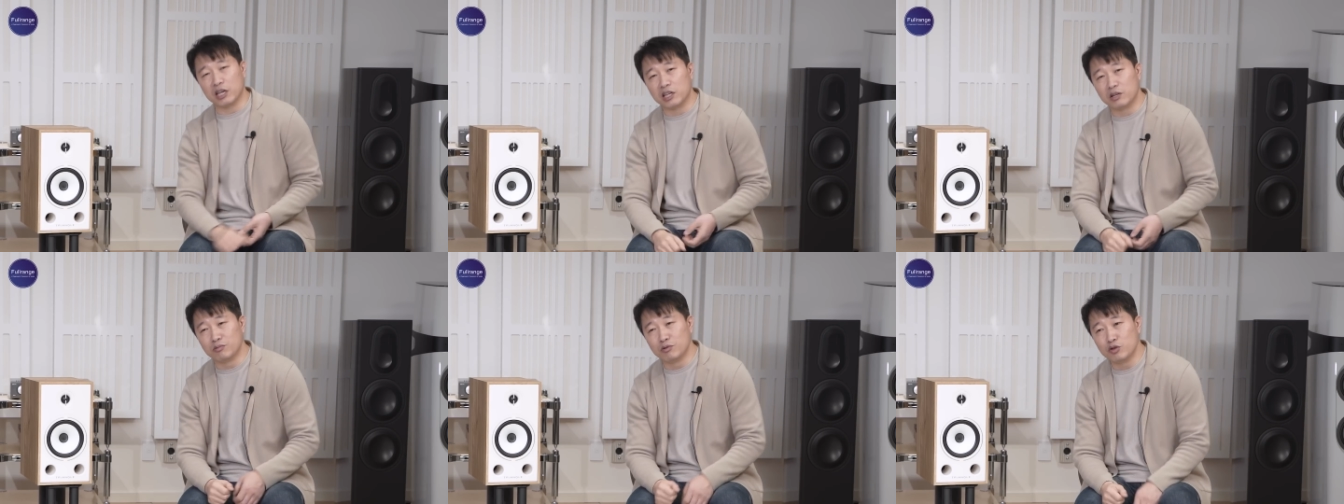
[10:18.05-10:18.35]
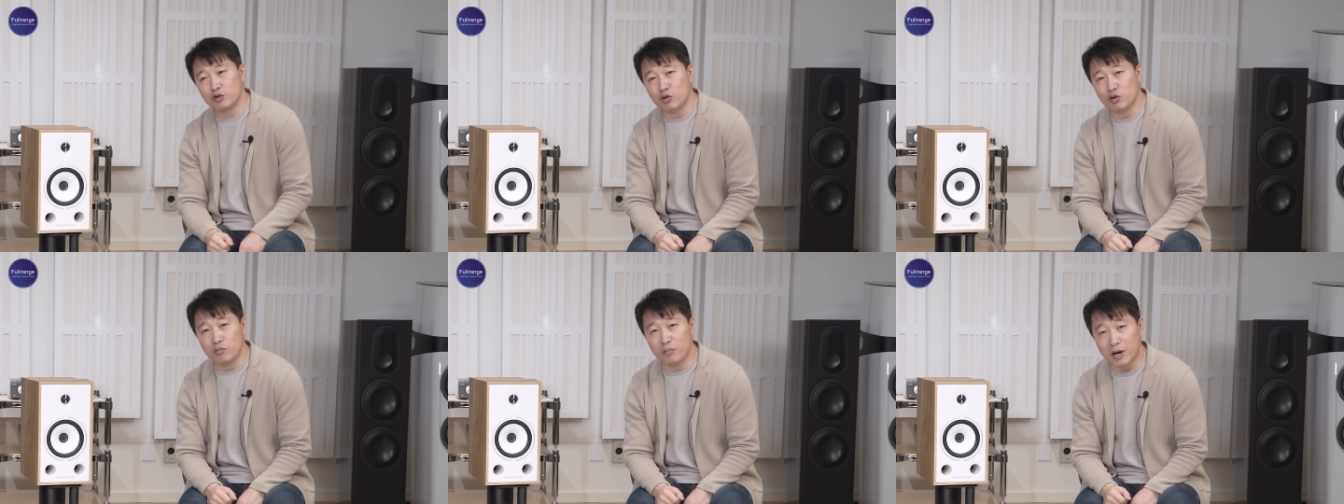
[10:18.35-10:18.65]
기분
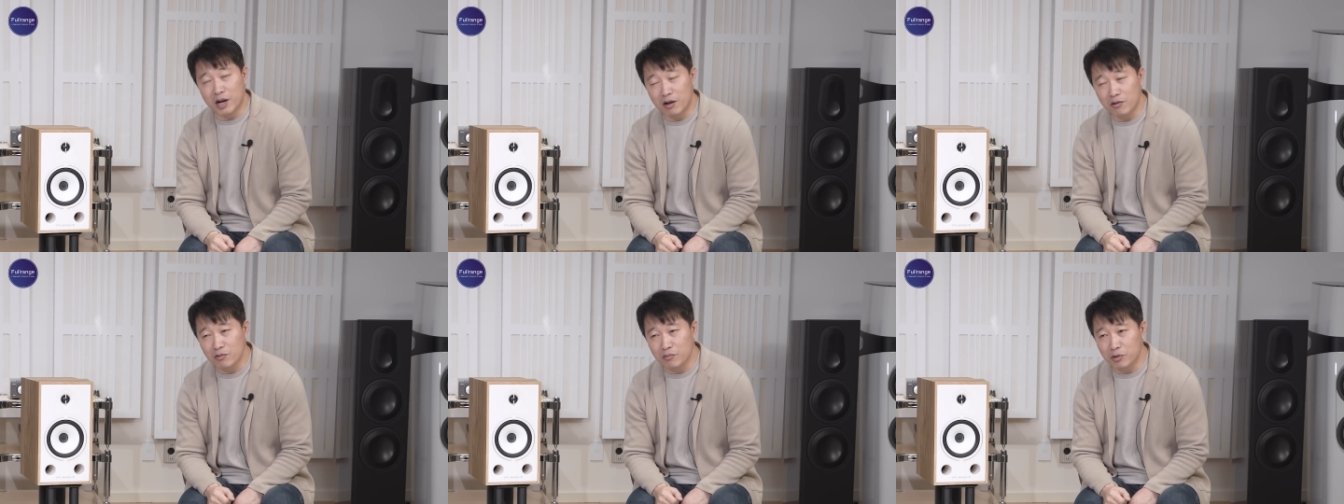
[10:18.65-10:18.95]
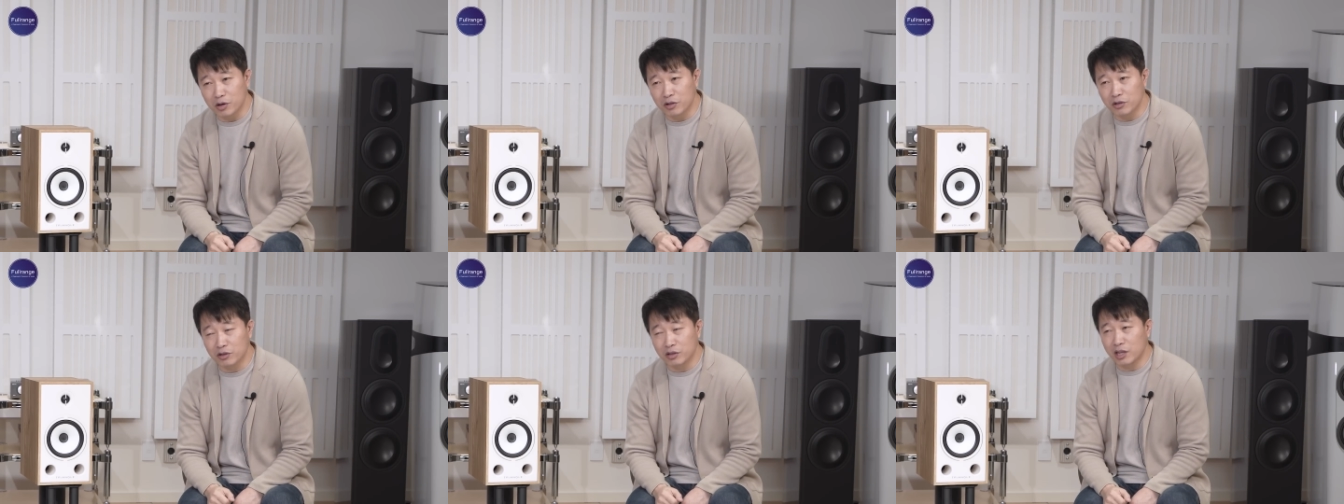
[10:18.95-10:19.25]
좋은 바람이
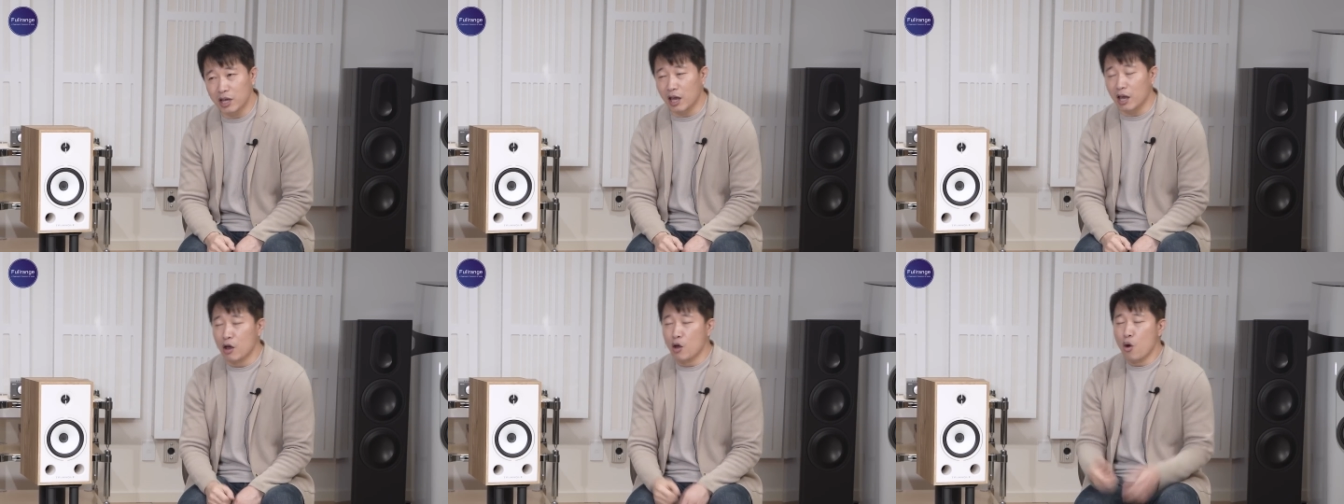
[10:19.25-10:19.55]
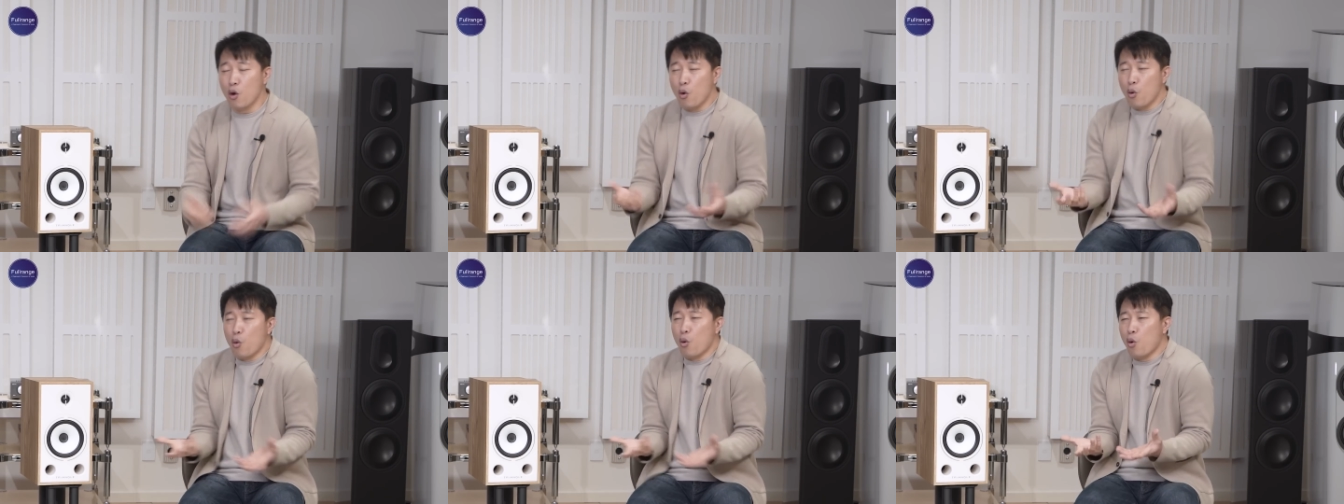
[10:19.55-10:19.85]
불었는데
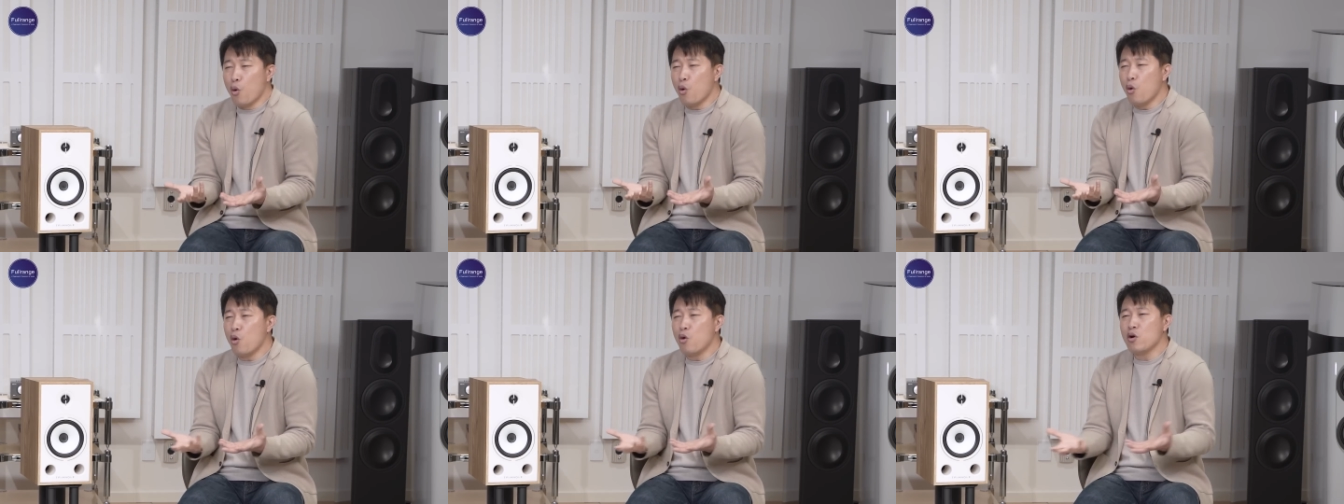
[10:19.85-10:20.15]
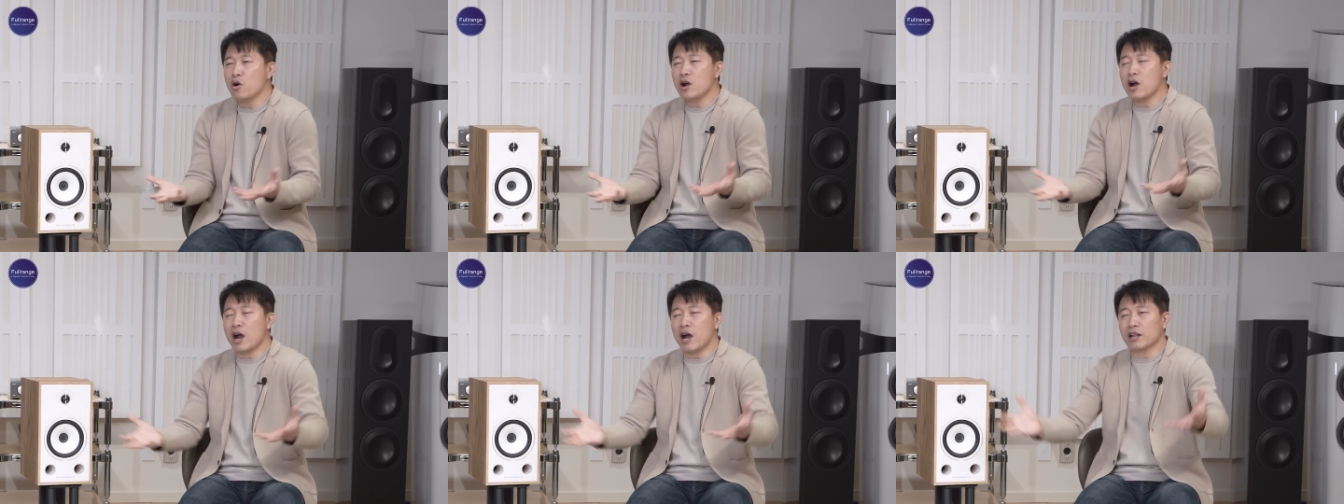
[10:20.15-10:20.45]

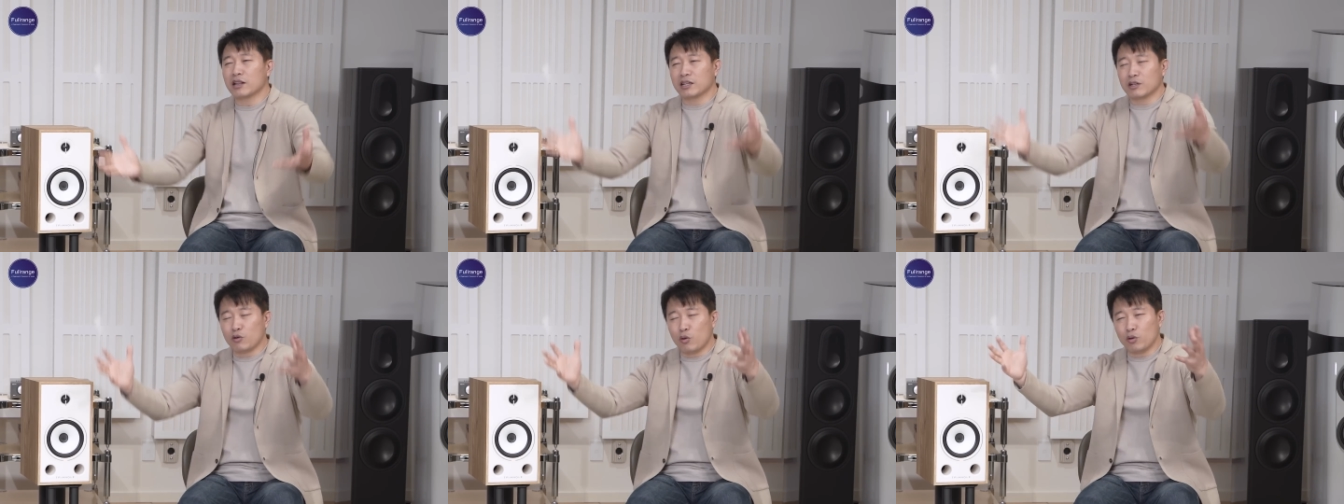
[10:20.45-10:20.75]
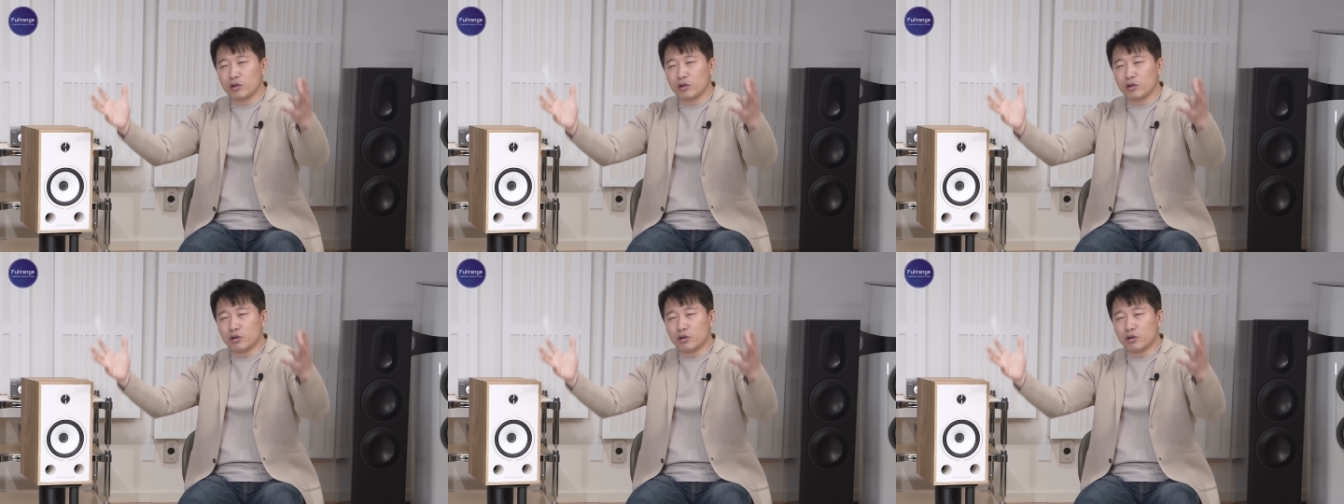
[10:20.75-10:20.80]
온갖